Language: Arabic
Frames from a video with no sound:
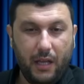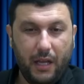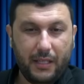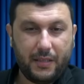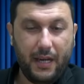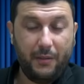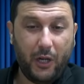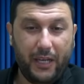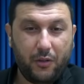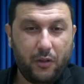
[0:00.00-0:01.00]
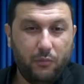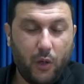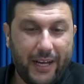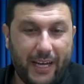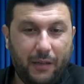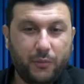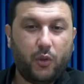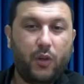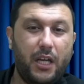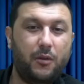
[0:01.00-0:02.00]
السلام عليكم ورحمة
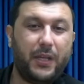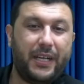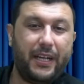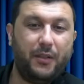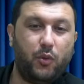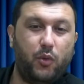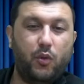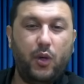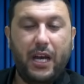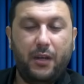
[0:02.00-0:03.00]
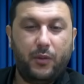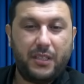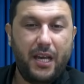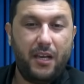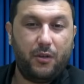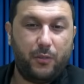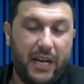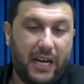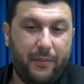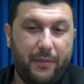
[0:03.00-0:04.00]
الله وبركاته أهلا وسهلا
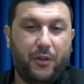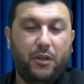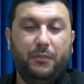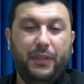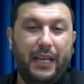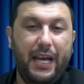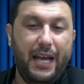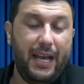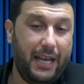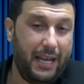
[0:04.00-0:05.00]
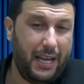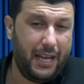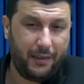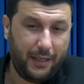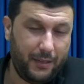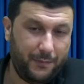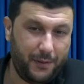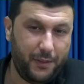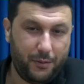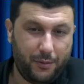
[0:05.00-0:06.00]
ومرحبا بكم إلى هذا
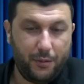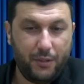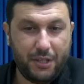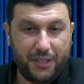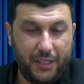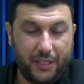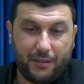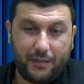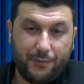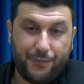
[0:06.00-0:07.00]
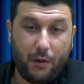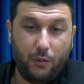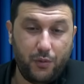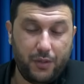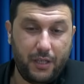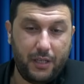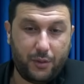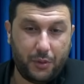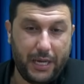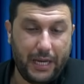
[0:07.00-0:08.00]
الفيديو الجديد فوز
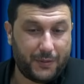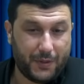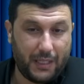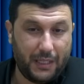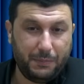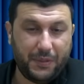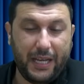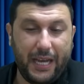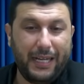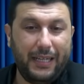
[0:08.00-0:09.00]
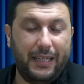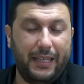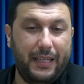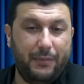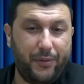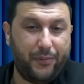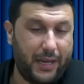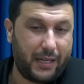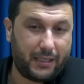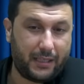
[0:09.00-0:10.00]
دونالد ترامب تأكد
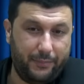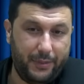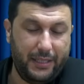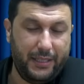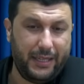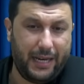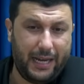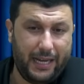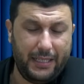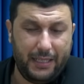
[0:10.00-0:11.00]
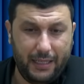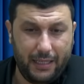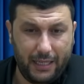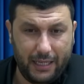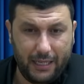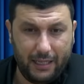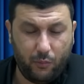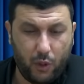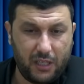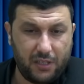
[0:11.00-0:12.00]
بفارق كبير عن
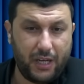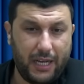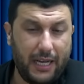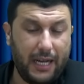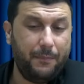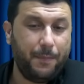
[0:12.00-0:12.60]
المرشحة